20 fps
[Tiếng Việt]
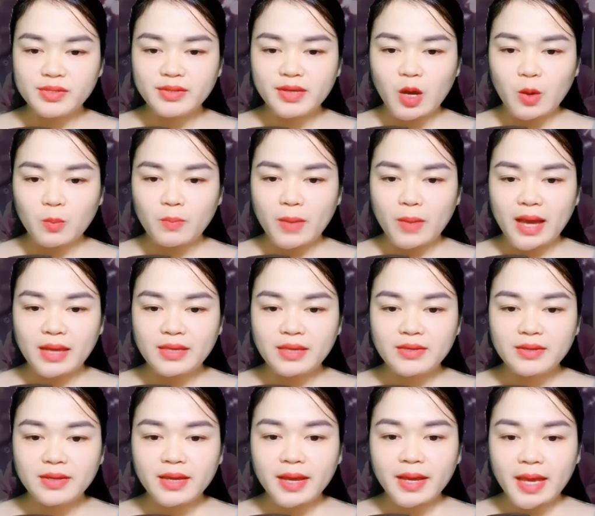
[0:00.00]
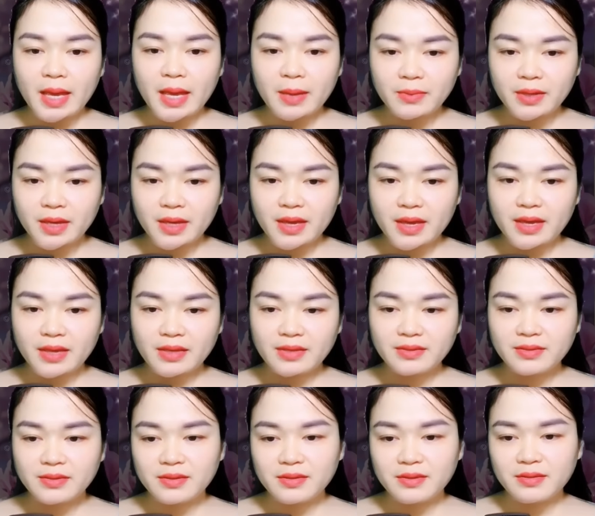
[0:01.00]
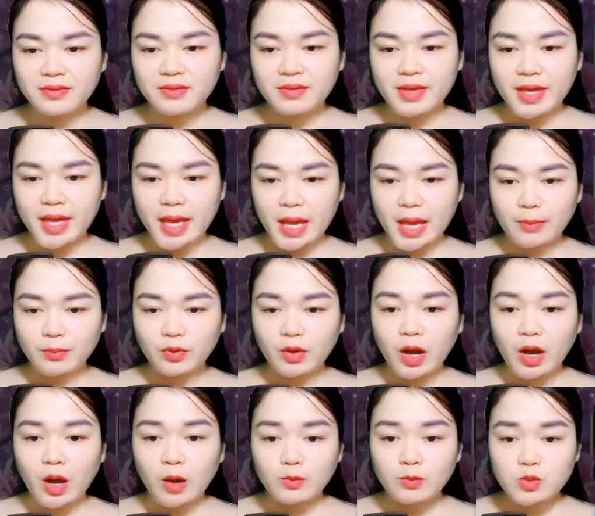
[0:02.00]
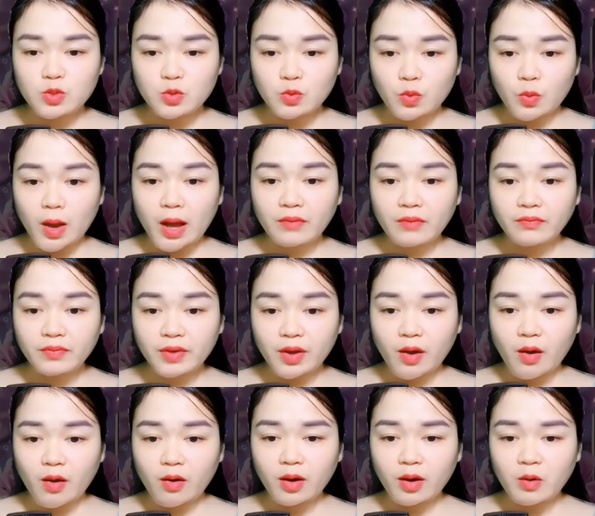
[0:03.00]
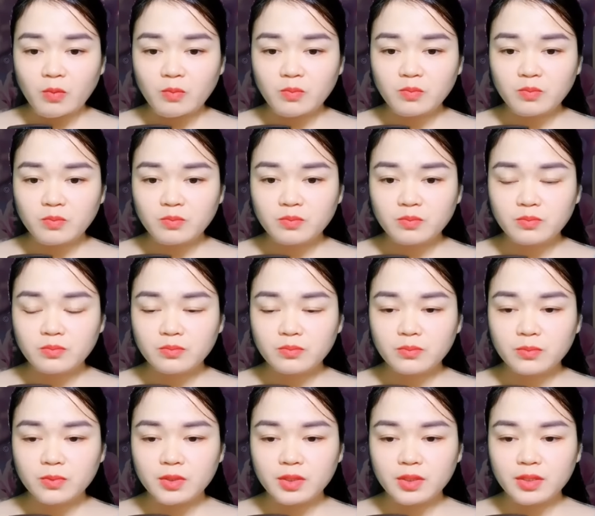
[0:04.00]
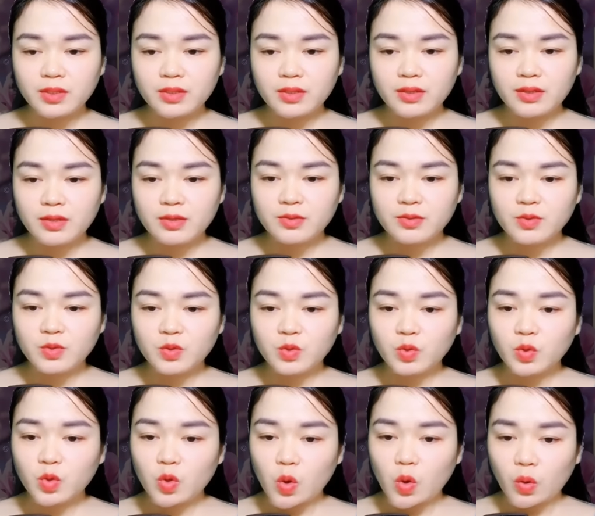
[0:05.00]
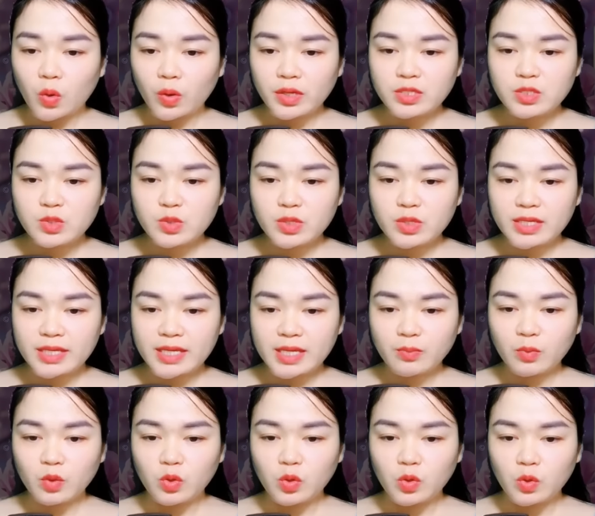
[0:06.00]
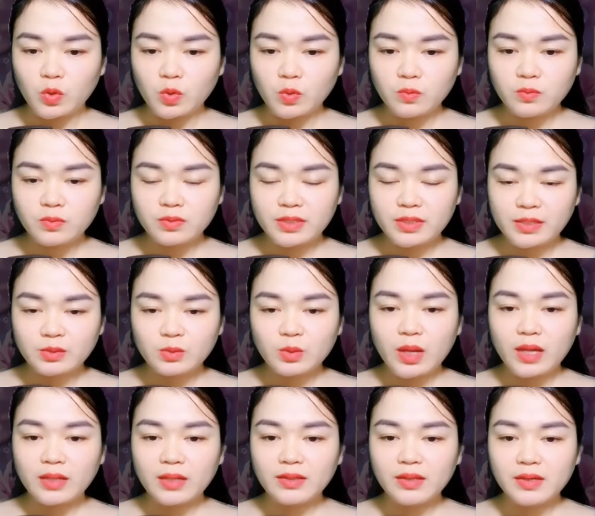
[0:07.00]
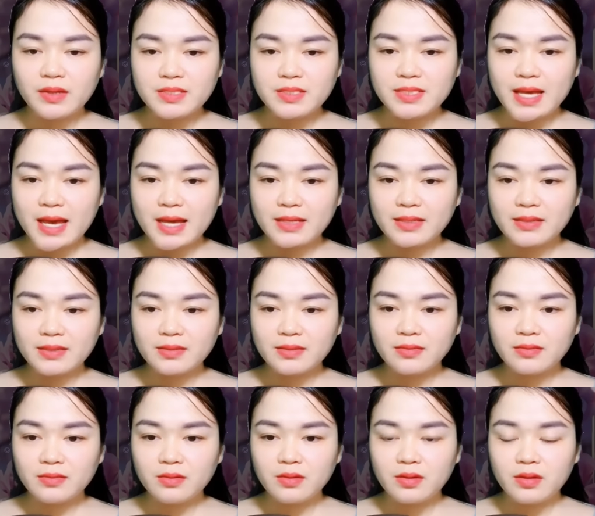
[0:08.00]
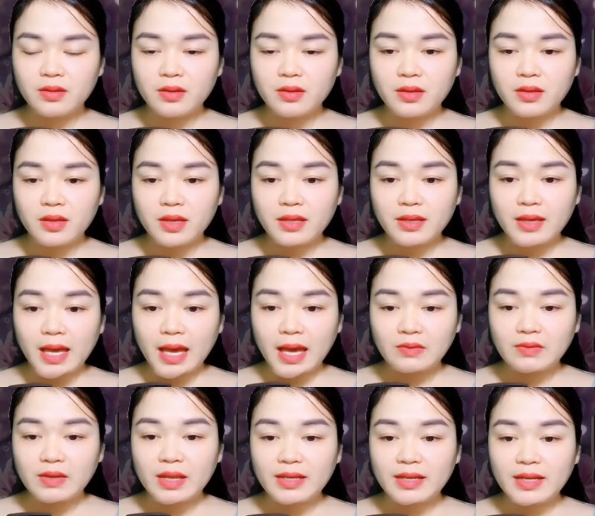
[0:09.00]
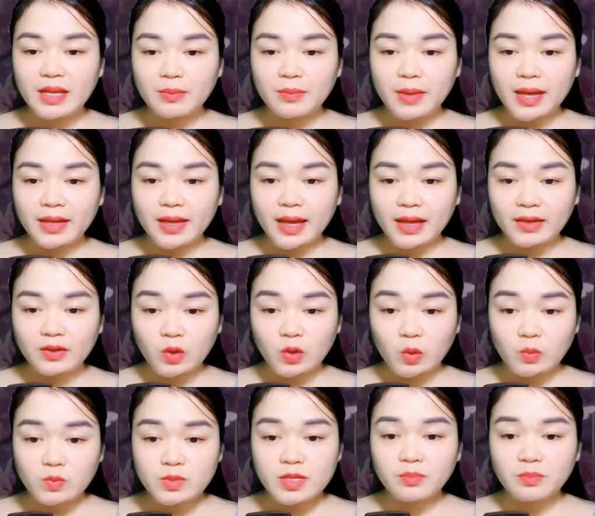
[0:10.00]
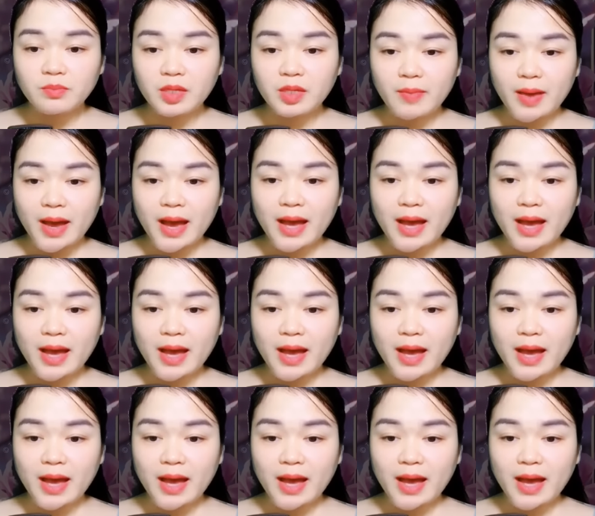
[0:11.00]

Đầu tiên là rút gọn số này làm 2 lần. Cuối cùng áp dụng công thức là có thể ra được đáp án là căn bậc 3. Bạn học xung quanh nghe thấy thì ho nhẹ một tiếng, mới khiến cậu ấy ngừng lại.